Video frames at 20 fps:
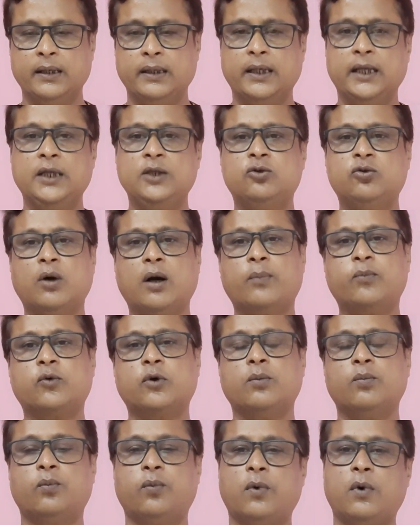नहीं तो
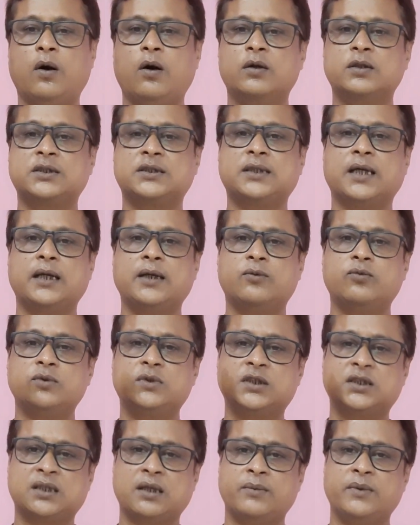आपको बहुत सारे
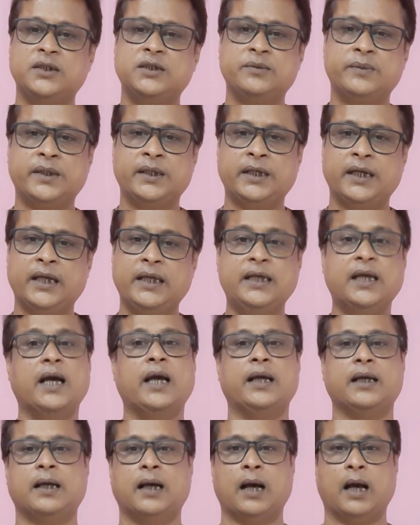कुछ समझ में नहीं
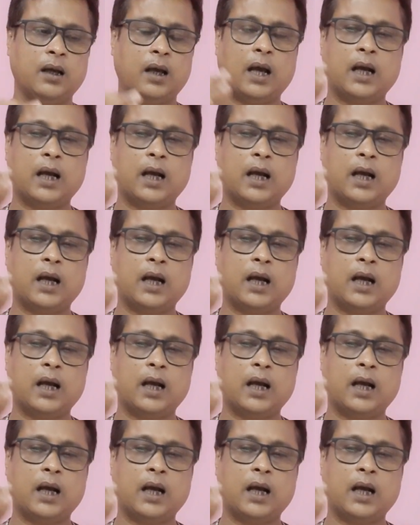आएगा